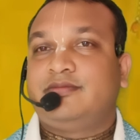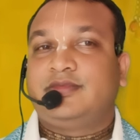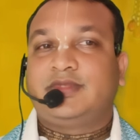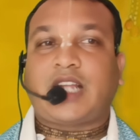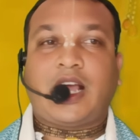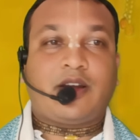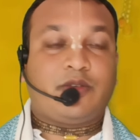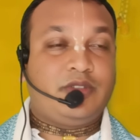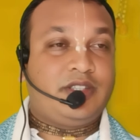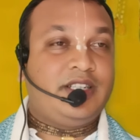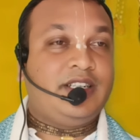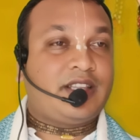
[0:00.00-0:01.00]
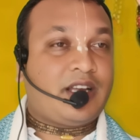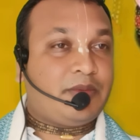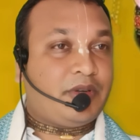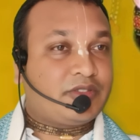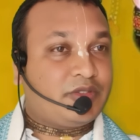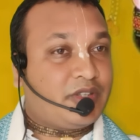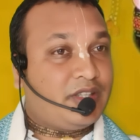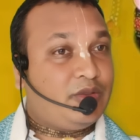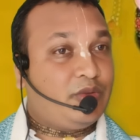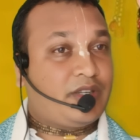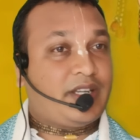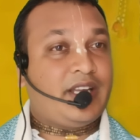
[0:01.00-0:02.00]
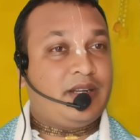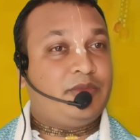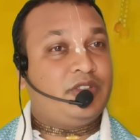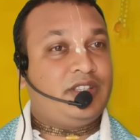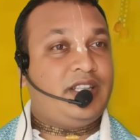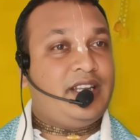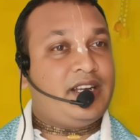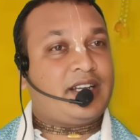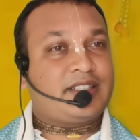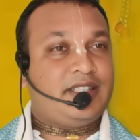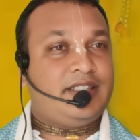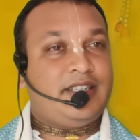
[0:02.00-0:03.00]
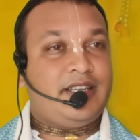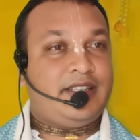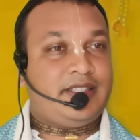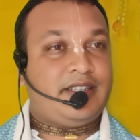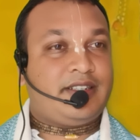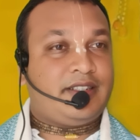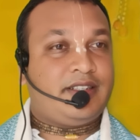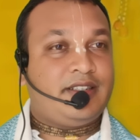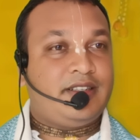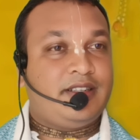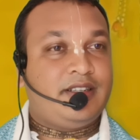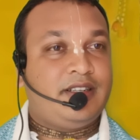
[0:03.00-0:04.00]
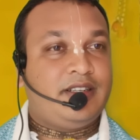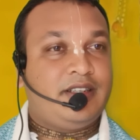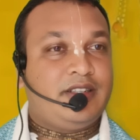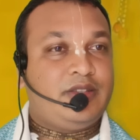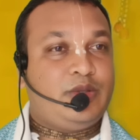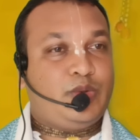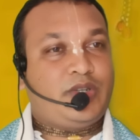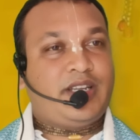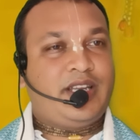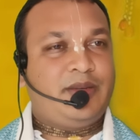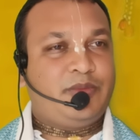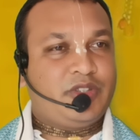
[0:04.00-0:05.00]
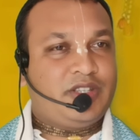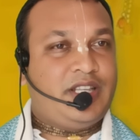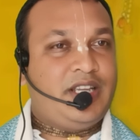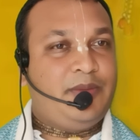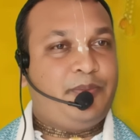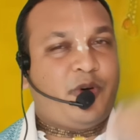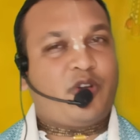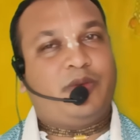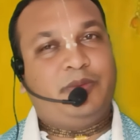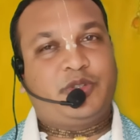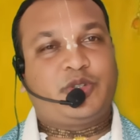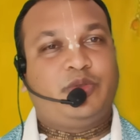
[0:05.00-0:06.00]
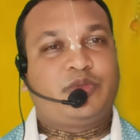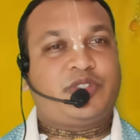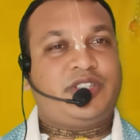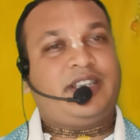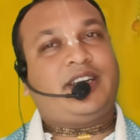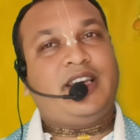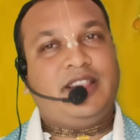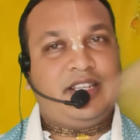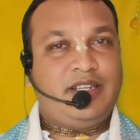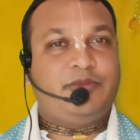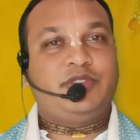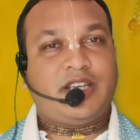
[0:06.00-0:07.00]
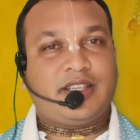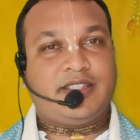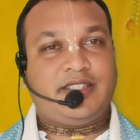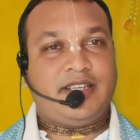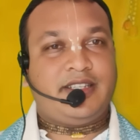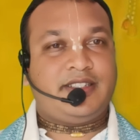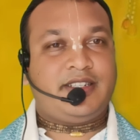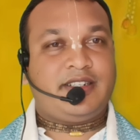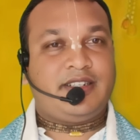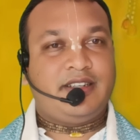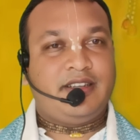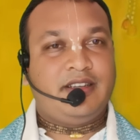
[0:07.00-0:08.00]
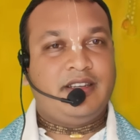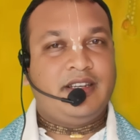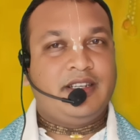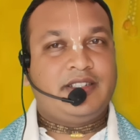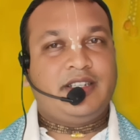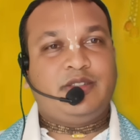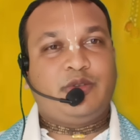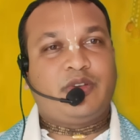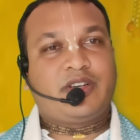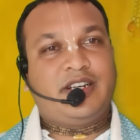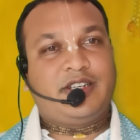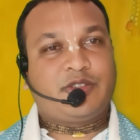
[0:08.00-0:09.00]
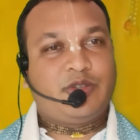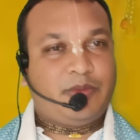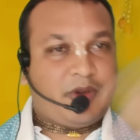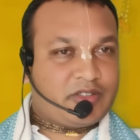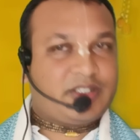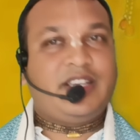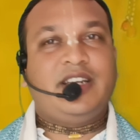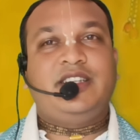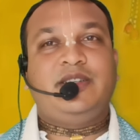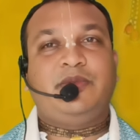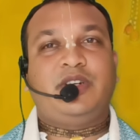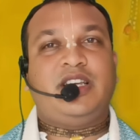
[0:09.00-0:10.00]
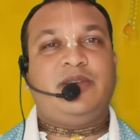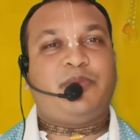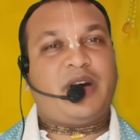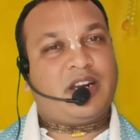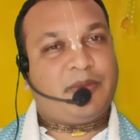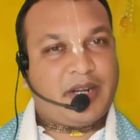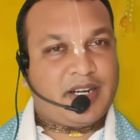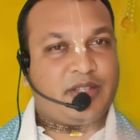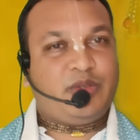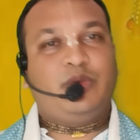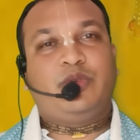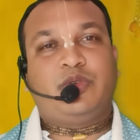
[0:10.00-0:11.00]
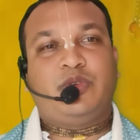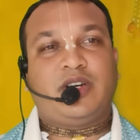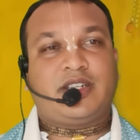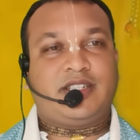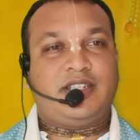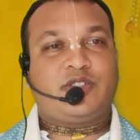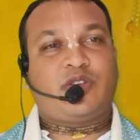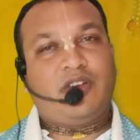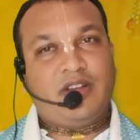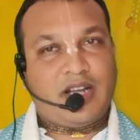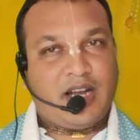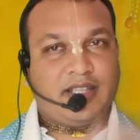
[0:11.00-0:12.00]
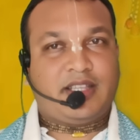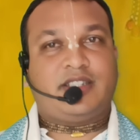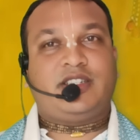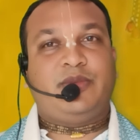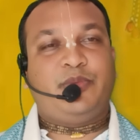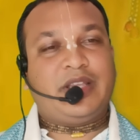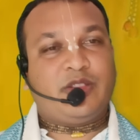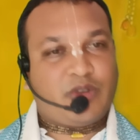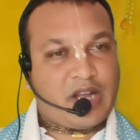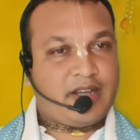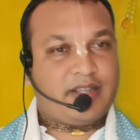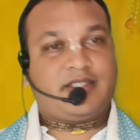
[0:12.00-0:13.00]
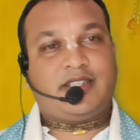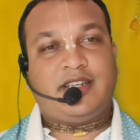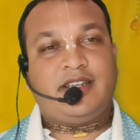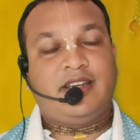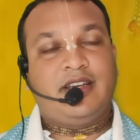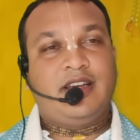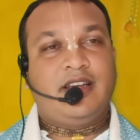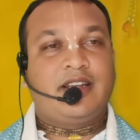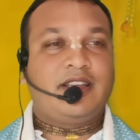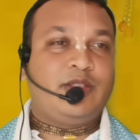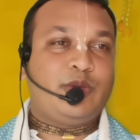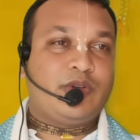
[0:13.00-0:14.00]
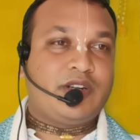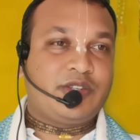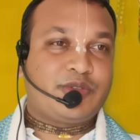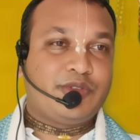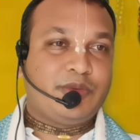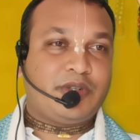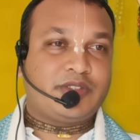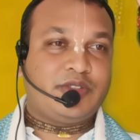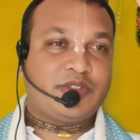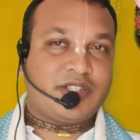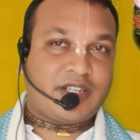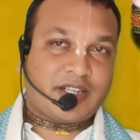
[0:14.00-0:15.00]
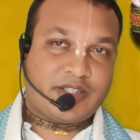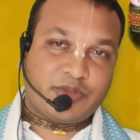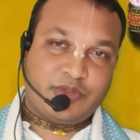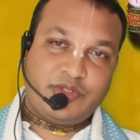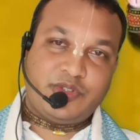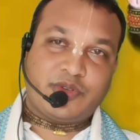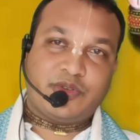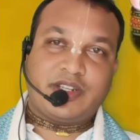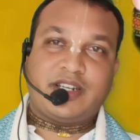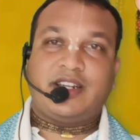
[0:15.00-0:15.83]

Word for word: কারণ তিনি তার ভক্তকে দুঃখের মধ্যেই রাখতে চেয়েছেন দুঃখের মধ্যেই পরম সুখ সেটাই তিনি বোঝাতে চেয়েছেন সেই জন্য কৃষ্ণ ভক্তের জীবনেই বারবার দুঃখ আসে সংঘাত আসে বেদনা আসে কিন্তু কৃষ্ণ ভক্ত সেটাকে সহ্য করে নেন